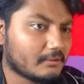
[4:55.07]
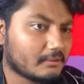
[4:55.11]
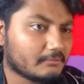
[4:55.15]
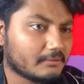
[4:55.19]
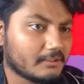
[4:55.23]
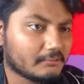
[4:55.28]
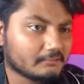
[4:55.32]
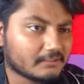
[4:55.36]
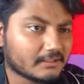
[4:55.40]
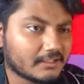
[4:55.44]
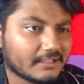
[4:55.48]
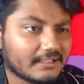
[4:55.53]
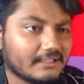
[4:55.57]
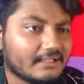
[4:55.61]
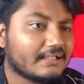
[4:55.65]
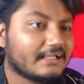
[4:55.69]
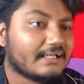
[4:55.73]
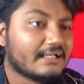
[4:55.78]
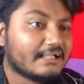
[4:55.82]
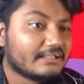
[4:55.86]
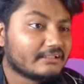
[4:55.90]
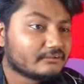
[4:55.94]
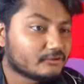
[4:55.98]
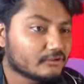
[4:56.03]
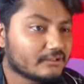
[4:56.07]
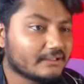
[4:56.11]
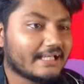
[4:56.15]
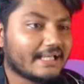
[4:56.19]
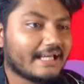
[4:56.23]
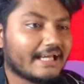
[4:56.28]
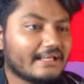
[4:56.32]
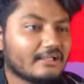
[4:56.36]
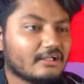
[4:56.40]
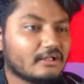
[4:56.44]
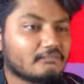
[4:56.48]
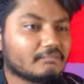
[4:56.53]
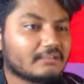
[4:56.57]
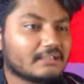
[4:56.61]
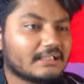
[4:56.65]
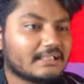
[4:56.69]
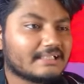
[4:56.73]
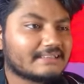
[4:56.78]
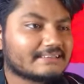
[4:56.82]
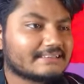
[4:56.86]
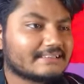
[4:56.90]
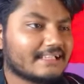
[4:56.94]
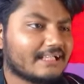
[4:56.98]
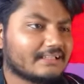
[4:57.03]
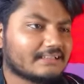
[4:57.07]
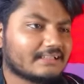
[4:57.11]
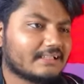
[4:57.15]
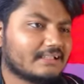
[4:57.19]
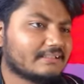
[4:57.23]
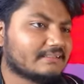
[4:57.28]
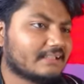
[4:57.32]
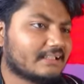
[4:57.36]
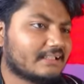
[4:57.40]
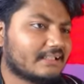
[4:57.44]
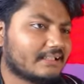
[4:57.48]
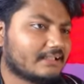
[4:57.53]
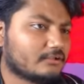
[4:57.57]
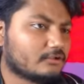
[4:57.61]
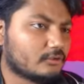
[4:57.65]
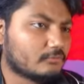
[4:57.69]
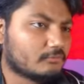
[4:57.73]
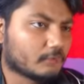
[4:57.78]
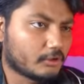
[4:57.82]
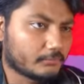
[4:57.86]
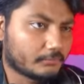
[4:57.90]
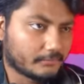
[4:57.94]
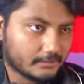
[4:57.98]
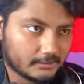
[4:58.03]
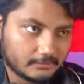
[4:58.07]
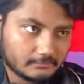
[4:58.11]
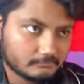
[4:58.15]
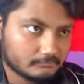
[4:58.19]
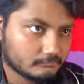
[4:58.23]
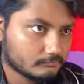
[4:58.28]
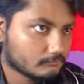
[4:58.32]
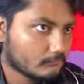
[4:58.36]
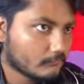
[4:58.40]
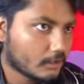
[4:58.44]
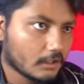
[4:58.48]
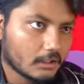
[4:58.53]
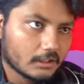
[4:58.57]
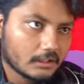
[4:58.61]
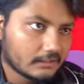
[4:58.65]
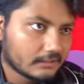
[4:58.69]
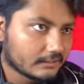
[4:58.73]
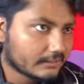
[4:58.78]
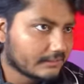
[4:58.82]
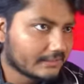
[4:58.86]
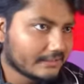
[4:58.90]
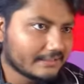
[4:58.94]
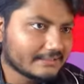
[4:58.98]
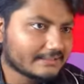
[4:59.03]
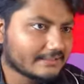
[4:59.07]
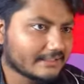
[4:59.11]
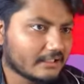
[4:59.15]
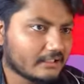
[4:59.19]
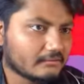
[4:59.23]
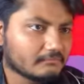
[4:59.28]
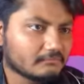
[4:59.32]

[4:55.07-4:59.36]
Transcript: আমি আপনাকে যদি এইরকম গিলিস দেয় তাহলে জেন দেখি তো মরবে না গিলিস এরম